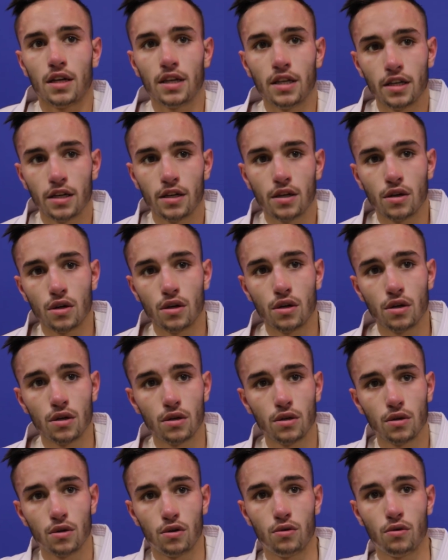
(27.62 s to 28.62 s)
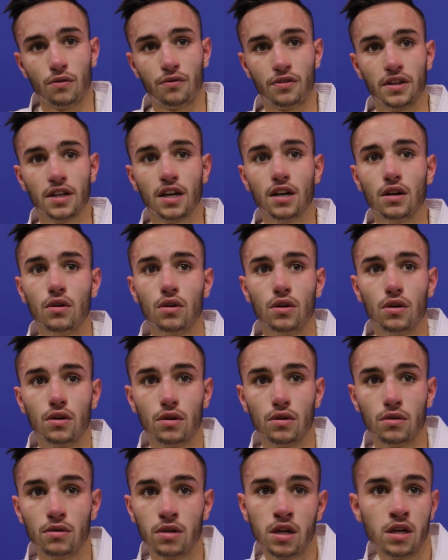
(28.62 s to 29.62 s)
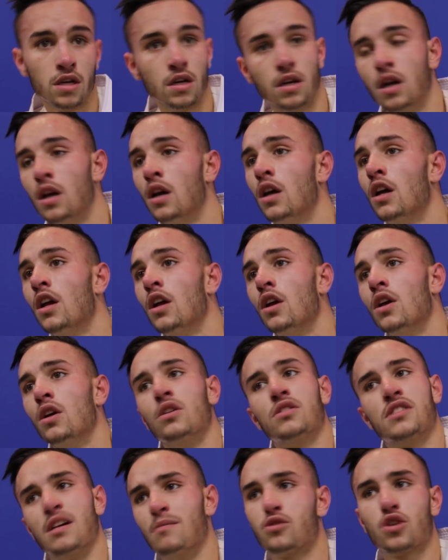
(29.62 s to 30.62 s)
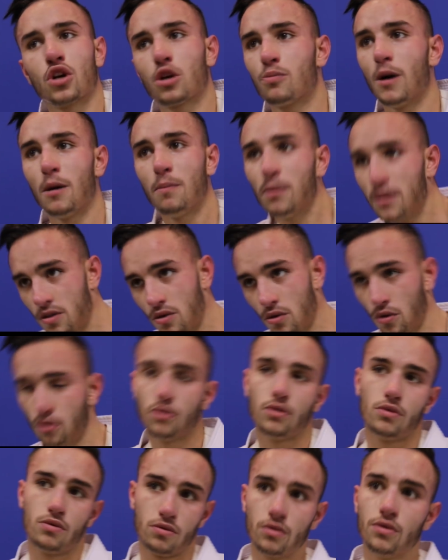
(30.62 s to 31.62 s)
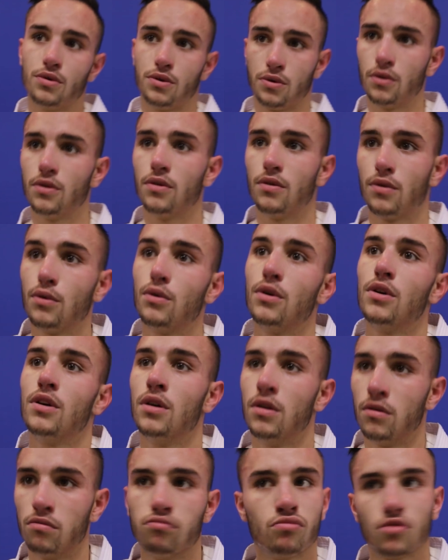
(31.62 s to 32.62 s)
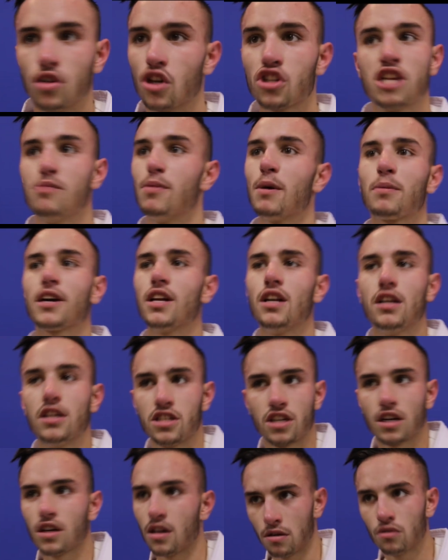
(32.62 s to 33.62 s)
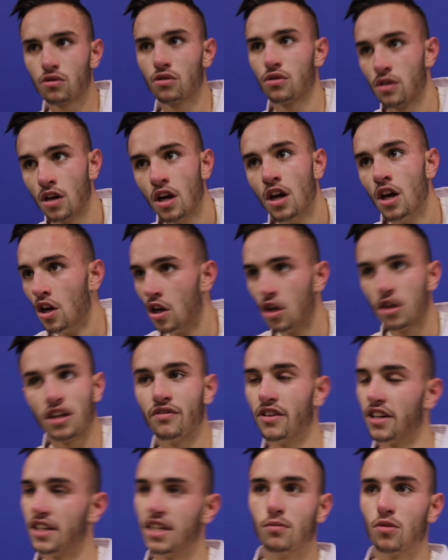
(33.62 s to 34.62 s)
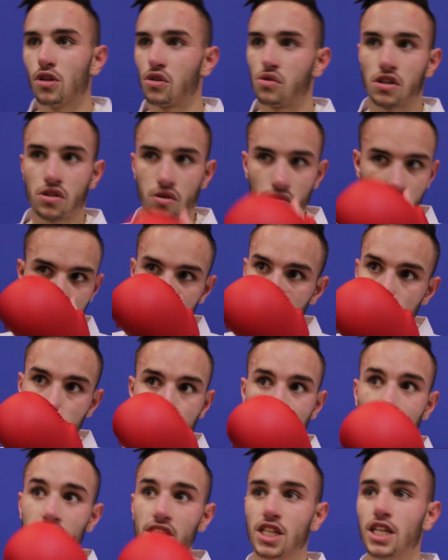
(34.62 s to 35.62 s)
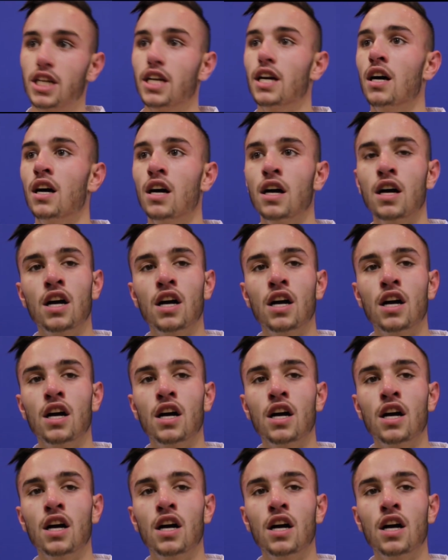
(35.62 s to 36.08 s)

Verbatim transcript: Et euh, au final, ça me choque pas parce que non, je ne l'ai pas pris à la légère. Il vient des moins de 60, il est plus léger.